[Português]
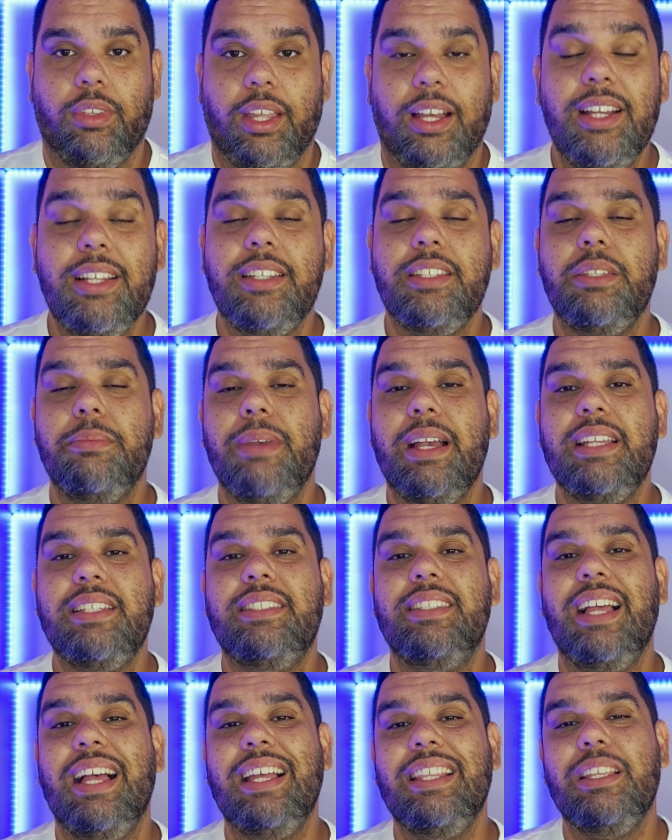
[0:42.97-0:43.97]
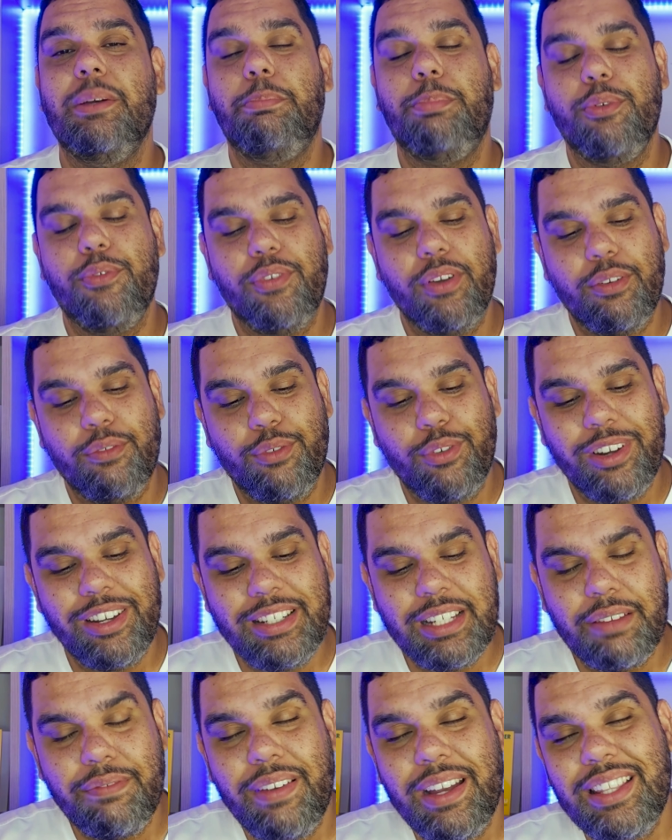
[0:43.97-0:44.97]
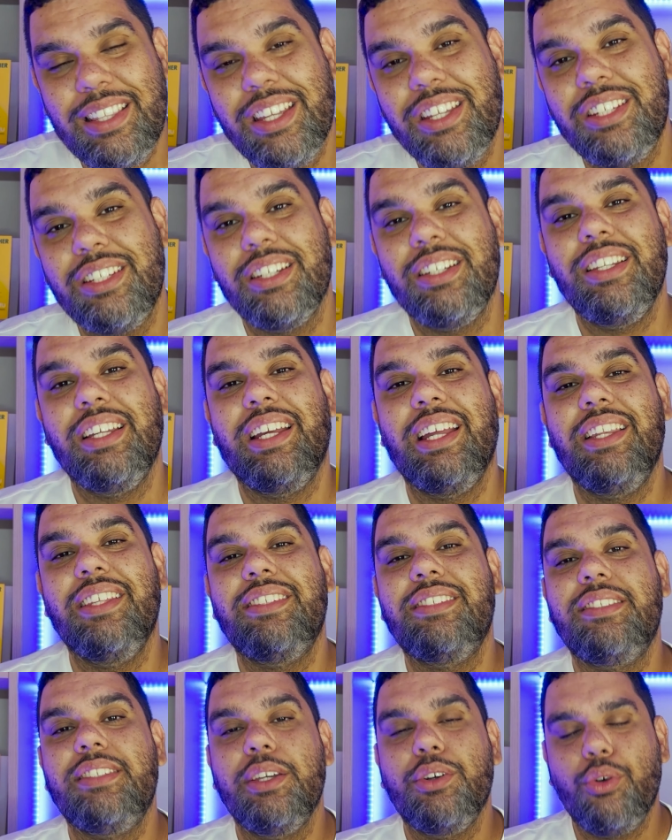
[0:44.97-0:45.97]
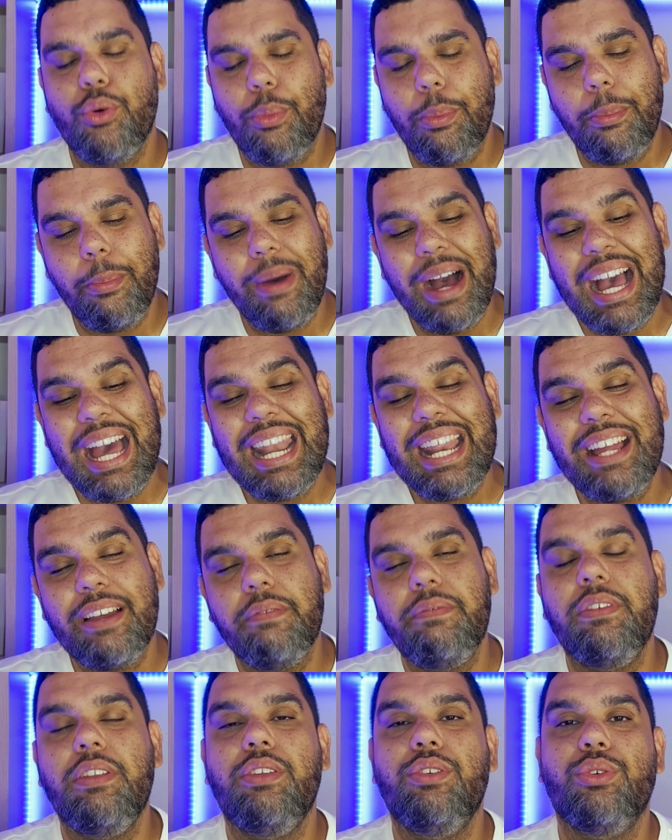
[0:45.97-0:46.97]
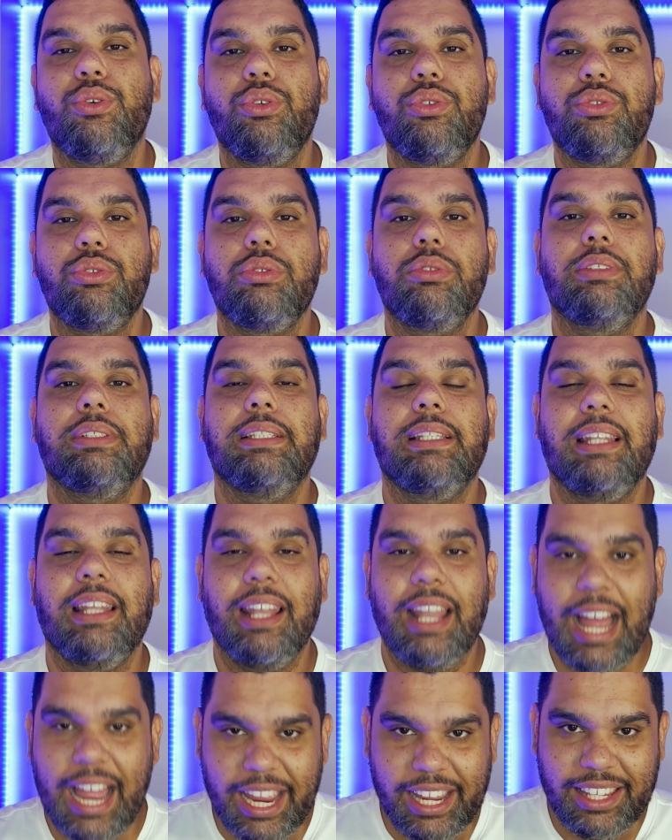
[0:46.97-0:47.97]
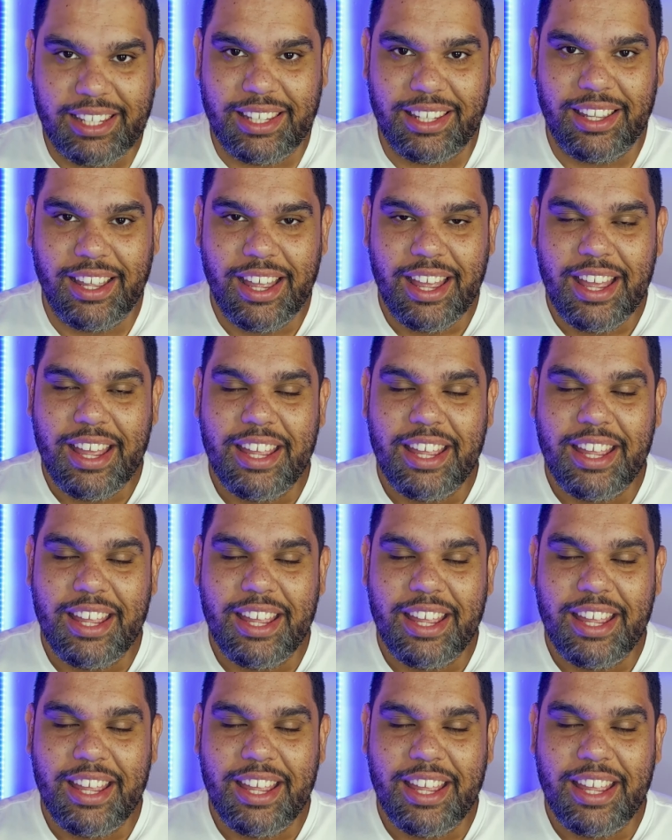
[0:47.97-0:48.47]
Antes de mais nada, por favor, já vai deixando aquele seu maravilhoso like.